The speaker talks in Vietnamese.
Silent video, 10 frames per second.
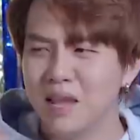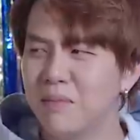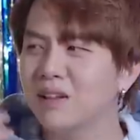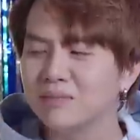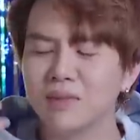bị
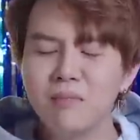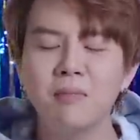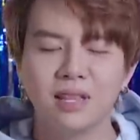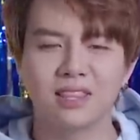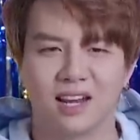mất mình
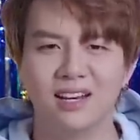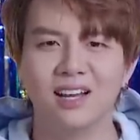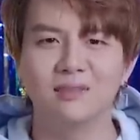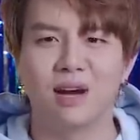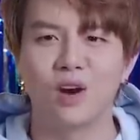mất bình tĩnh
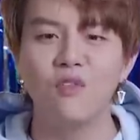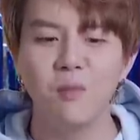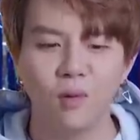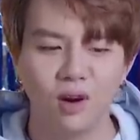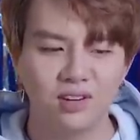đó mà đối
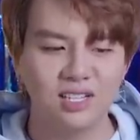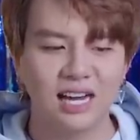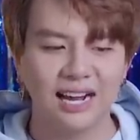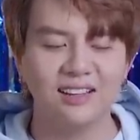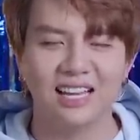với một người như
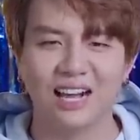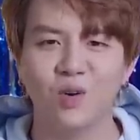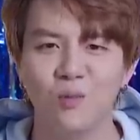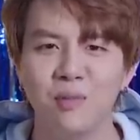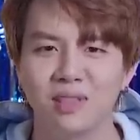khánh thì khánh
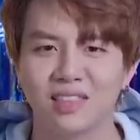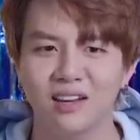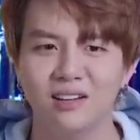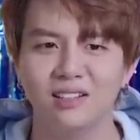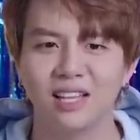cũng mất bình tĩnh
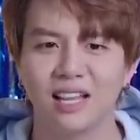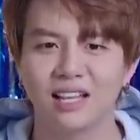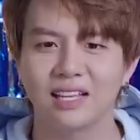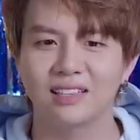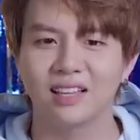nữa thì
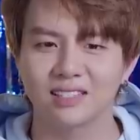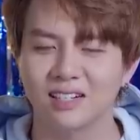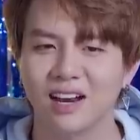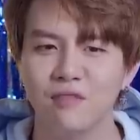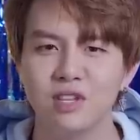thật
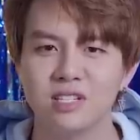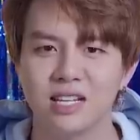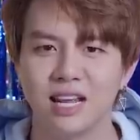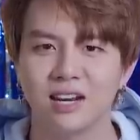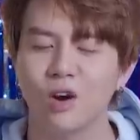sự là đến với chương
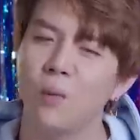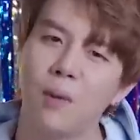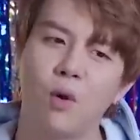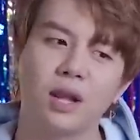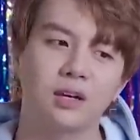trình này nó cũng là
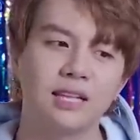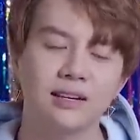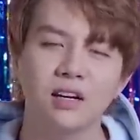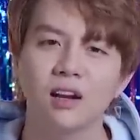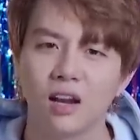một cái thử
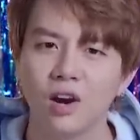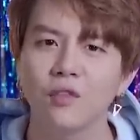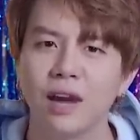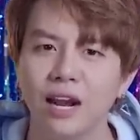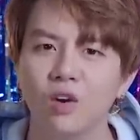thách rất là lớn đối
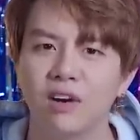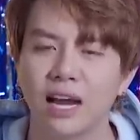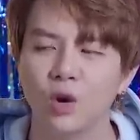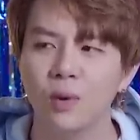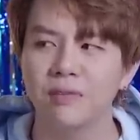với khánh luôn mà
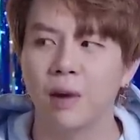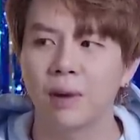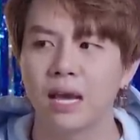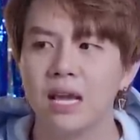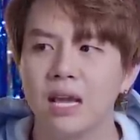khánh cũng hy vọng
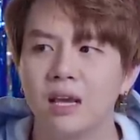là